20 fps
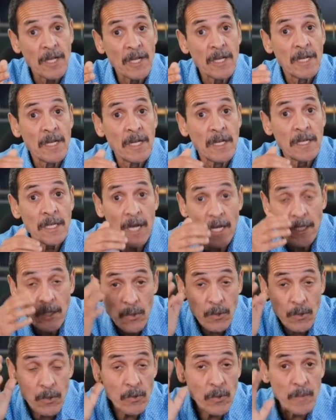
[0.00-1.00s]
يقدروا
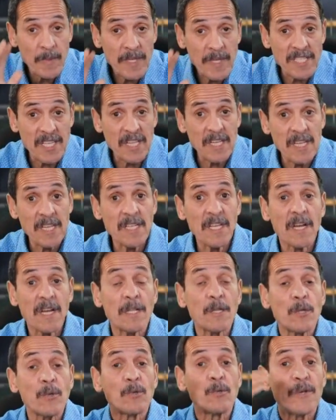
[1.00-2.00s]
يكونوا مصريين
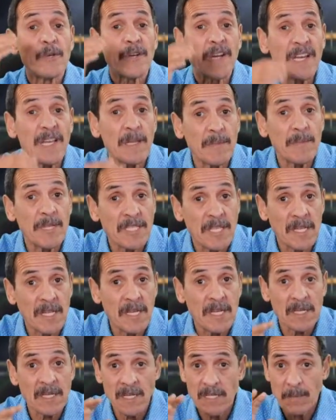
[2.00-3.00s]
يقدروا يكونوا غير
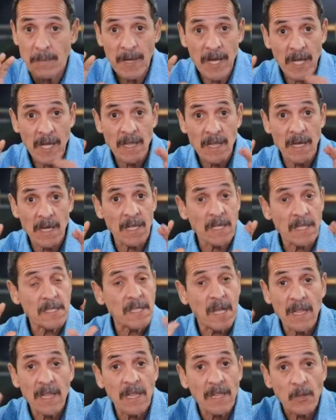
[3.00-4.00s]
مصريين سبحان الله
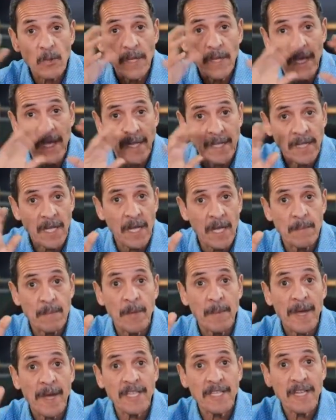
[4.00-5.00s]
تخلطوا الاعداء ما
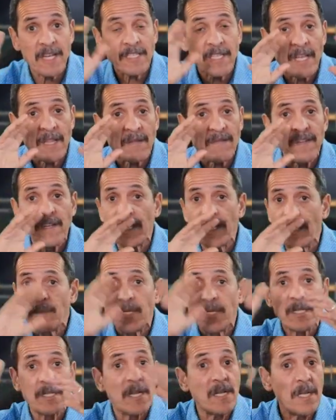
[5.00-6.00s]
بقيت كتعرف اللي من
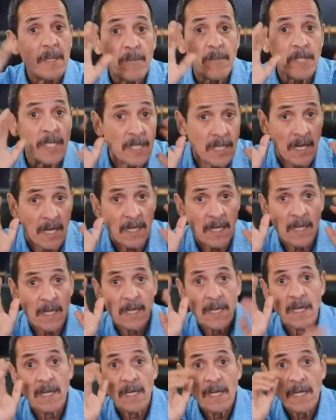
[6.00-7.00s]
هنا اللي من هنا
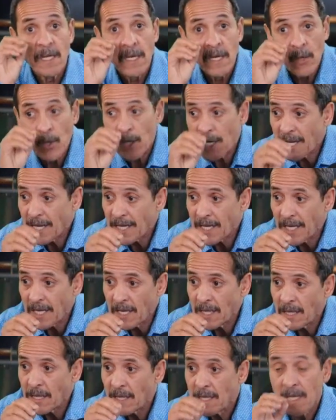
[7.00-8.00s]

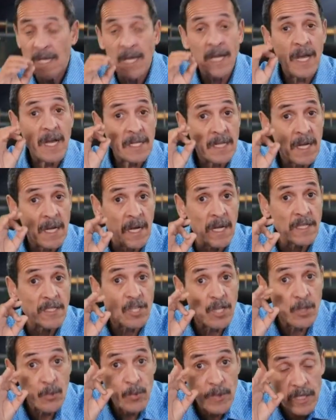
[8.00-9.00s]
ولكن هذا
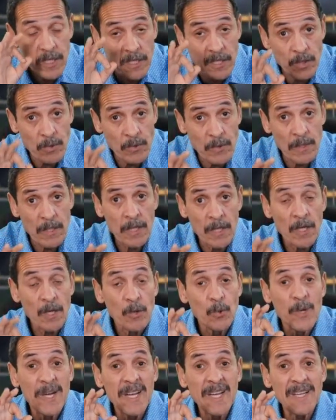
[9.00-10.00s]
تشويش
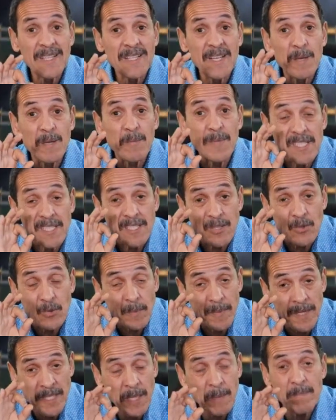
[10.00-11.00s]
وهذا مس
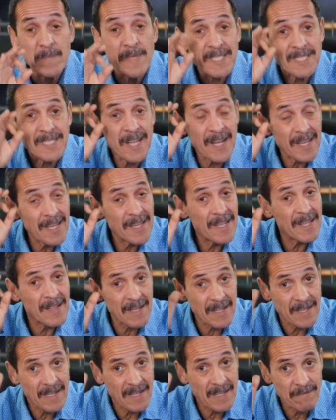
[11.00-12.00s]
بعدا بمصداقيه
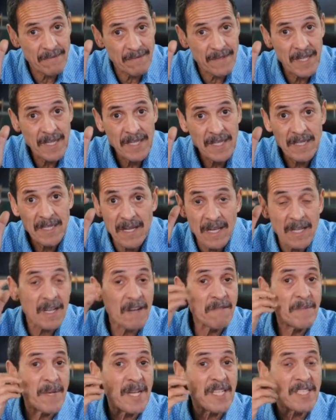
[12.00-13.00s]
لاكاف لان لاكاف
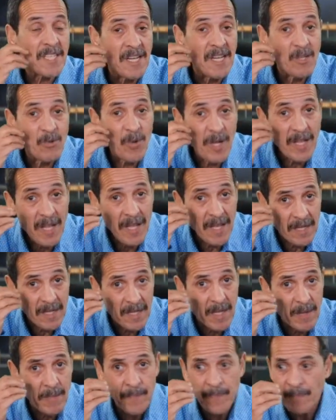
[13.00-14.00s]
ما كتعين واحد
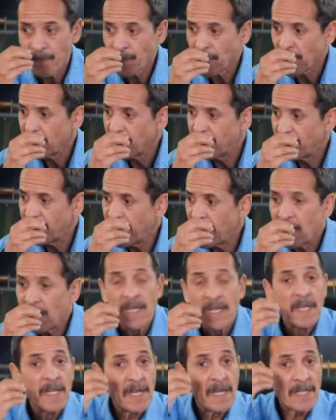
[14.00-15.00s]
الحكام
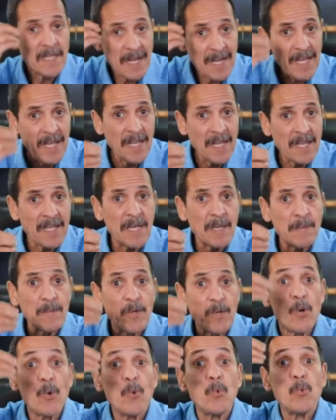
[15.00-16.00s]
فذاك الحكام
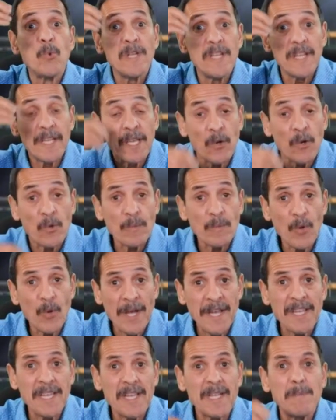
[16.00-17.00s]
هو اللي كيكون
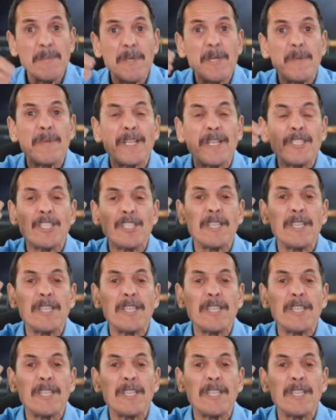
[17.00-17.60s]
معين ما يمكنش